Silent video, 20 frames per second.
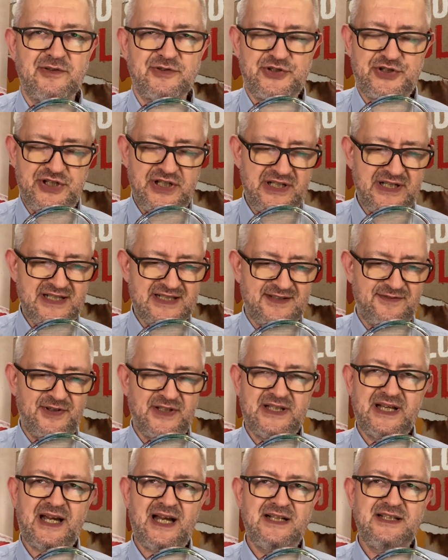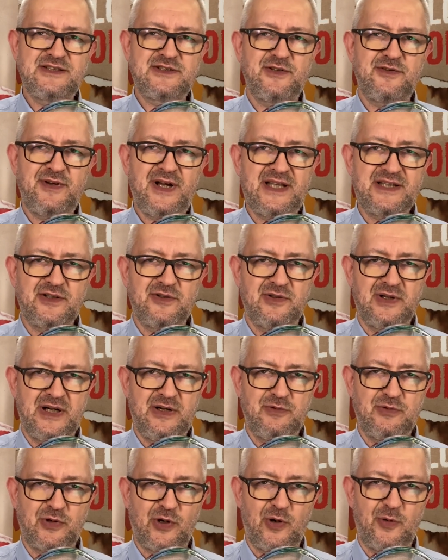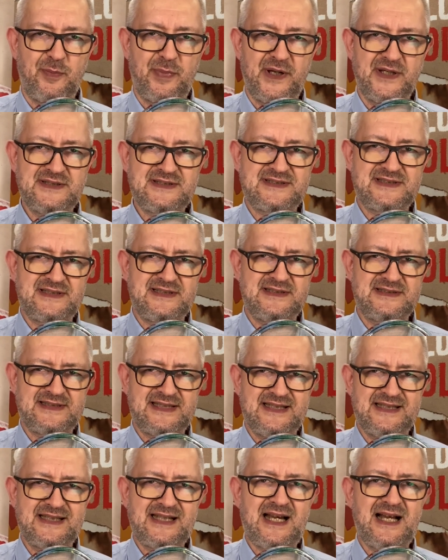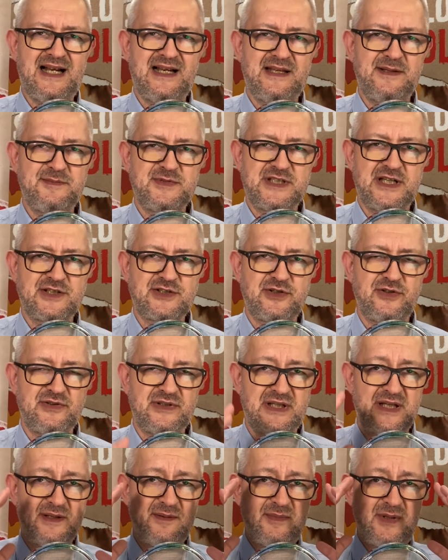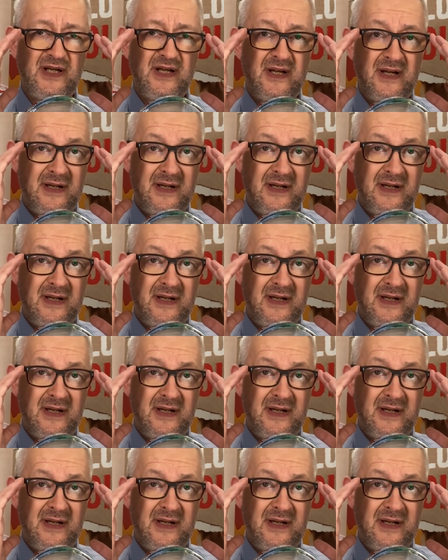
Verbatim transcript: silnie sfederalizowaną Europę z centralnym zarządem,